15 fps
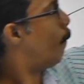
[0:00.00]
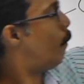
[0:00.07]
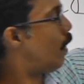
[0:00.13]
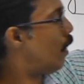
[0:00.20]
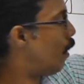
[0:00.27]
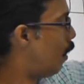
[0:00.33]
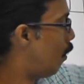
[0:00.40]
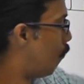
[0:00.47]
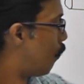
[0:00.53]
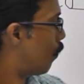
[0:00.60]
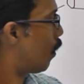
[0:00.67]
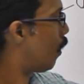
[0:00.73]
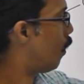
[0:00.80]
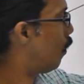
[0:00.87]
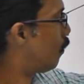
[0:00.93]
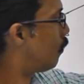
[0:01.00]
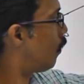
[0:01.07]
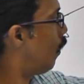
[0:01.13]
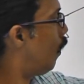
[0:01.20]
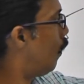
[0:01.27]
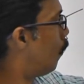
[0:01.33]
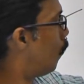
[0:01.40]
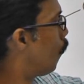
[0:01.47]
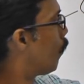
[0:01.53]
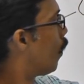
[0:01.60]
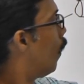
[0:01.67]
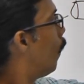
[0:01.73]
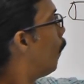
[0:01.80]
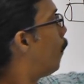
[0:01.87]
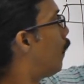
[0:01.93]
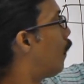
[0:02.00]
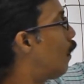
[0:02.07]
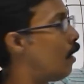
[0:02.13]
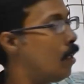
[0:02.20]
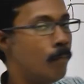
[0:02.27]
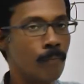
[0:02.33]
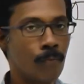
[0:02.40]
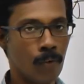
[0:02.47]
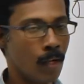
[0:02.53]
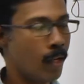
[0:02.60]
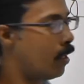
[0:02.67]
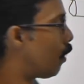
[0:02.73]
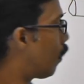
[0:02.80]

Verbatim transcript: பெரிலிம்ஃப் ரெண்டு சைட்லேயும் பெரிலிம்ஃப் ஃபில்லாக